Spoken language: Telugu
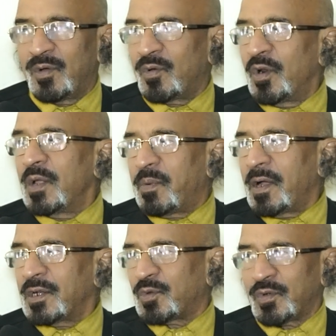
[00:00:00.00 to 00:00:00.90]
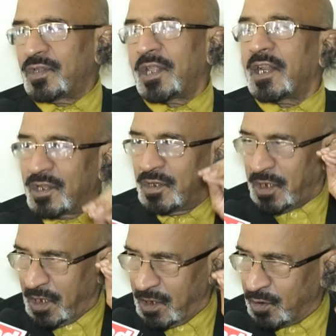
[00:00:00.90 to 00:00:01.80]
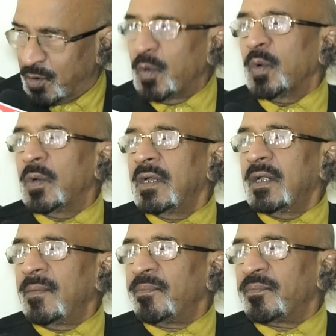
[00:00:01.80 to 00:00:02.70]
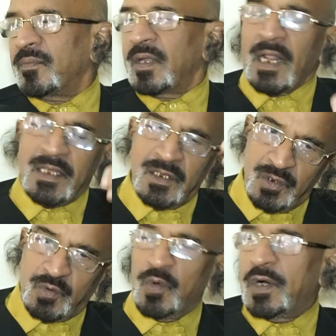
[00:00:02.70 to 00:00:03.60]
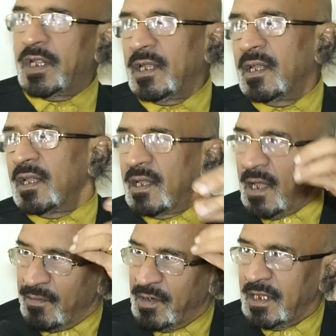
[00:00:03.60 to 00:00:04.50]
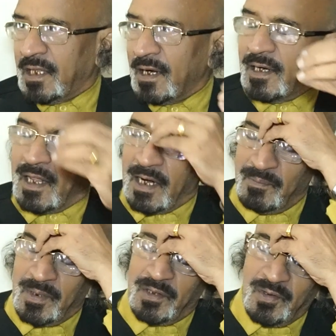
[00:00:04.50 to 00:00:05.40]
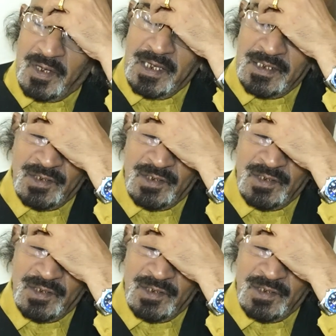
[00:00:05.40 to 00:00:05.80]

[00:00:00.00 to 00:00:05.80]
గురోని పాయింట్స్ కోసం దరిద్రం చేయొద్దు మీరు అది చేసుకోండి అవినీతి అంటున్నారా మీరు ఏదో కేసు